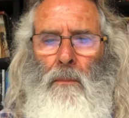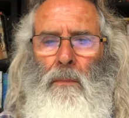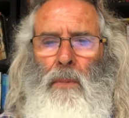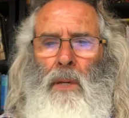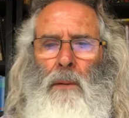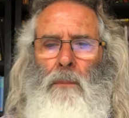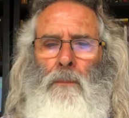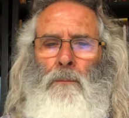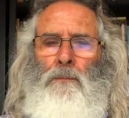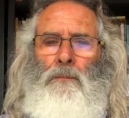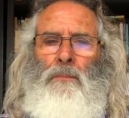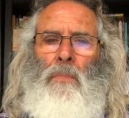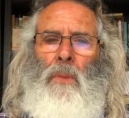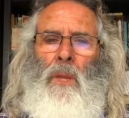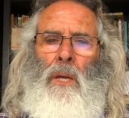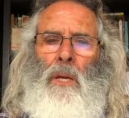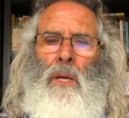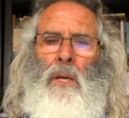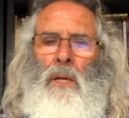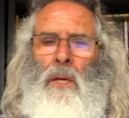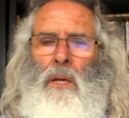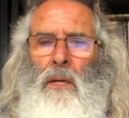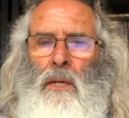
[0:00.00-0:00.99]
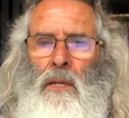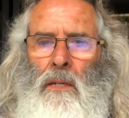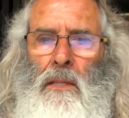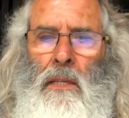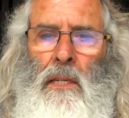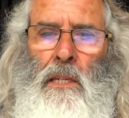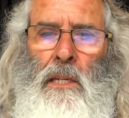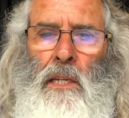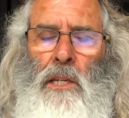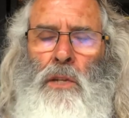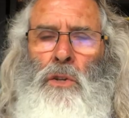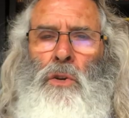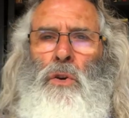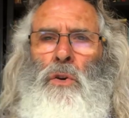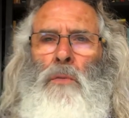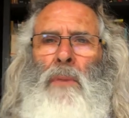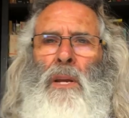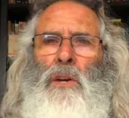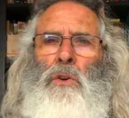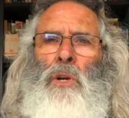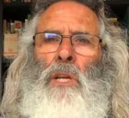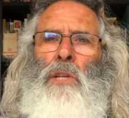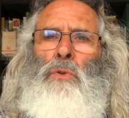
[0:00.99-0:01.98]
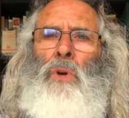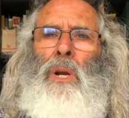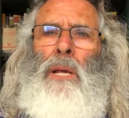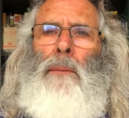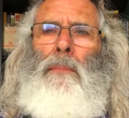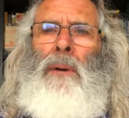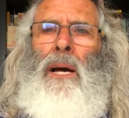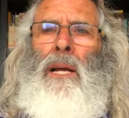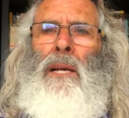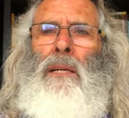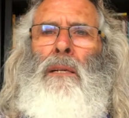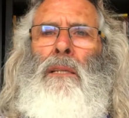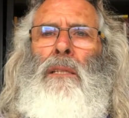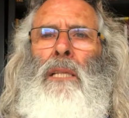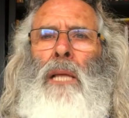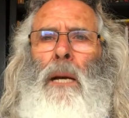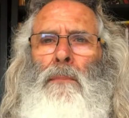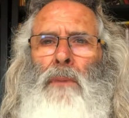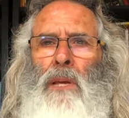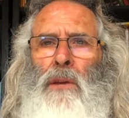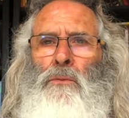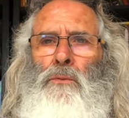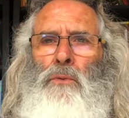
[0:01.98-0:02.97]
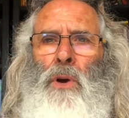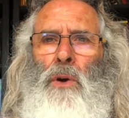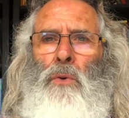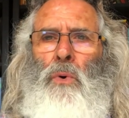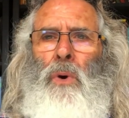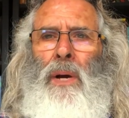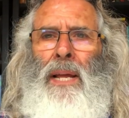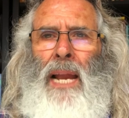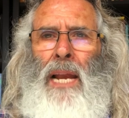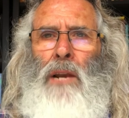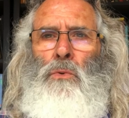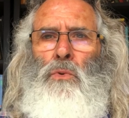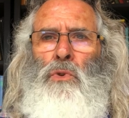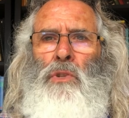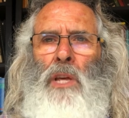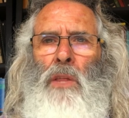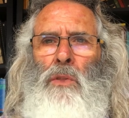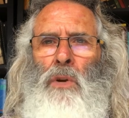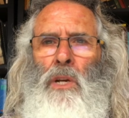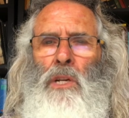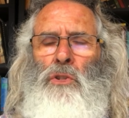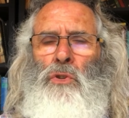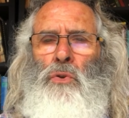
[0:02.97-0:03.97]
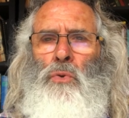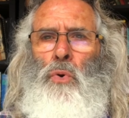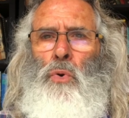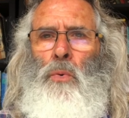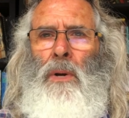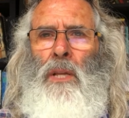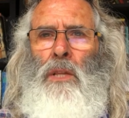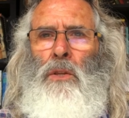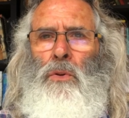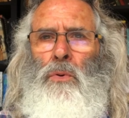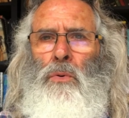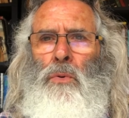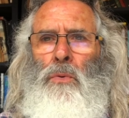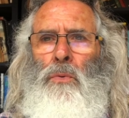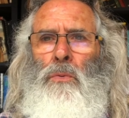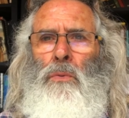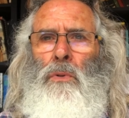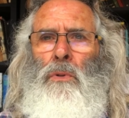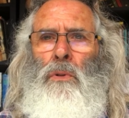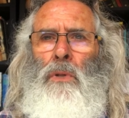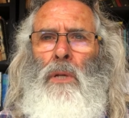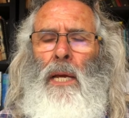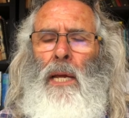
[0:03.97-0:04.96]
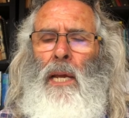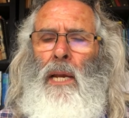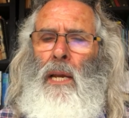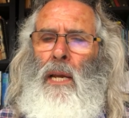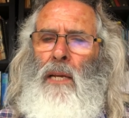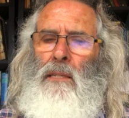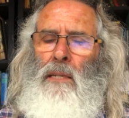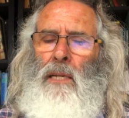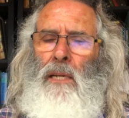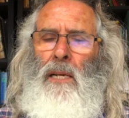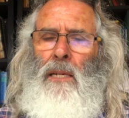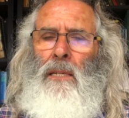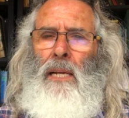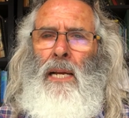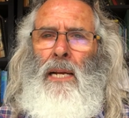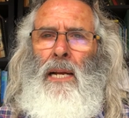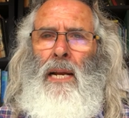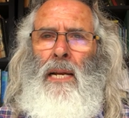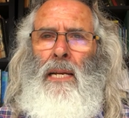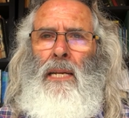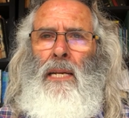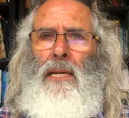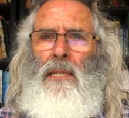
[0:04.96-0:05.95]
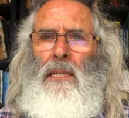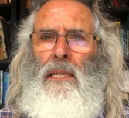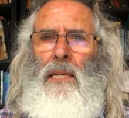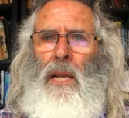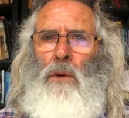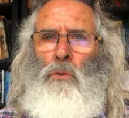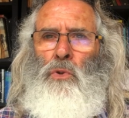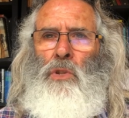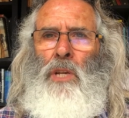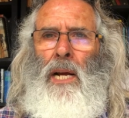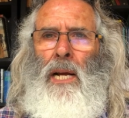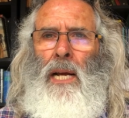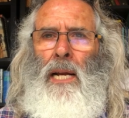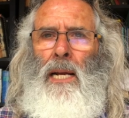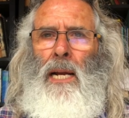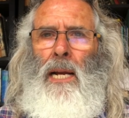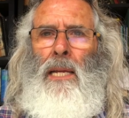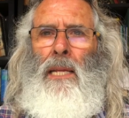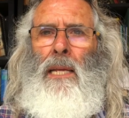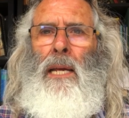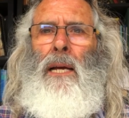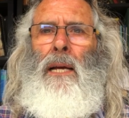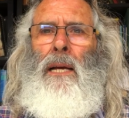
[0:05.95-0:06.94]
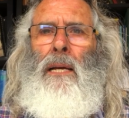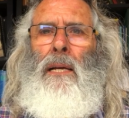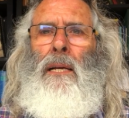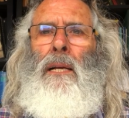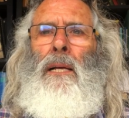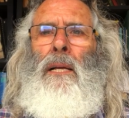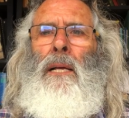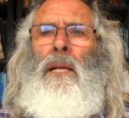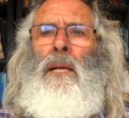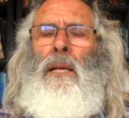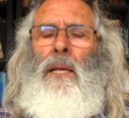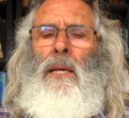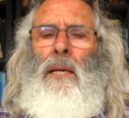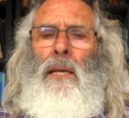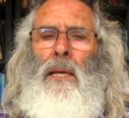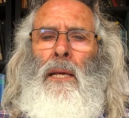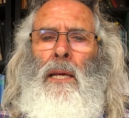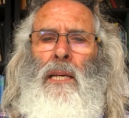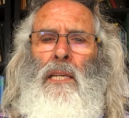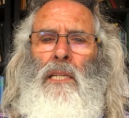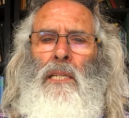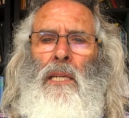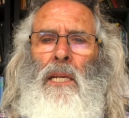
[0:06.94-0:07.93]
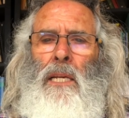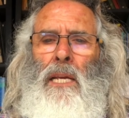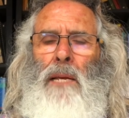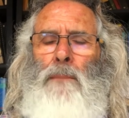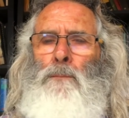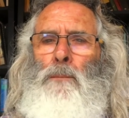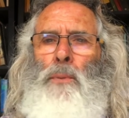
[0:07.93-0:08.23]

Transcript: Bien, este señor Manolito Alemán también fue un gran luchador en su juventud. En las Islas Canarias la lucha canaria es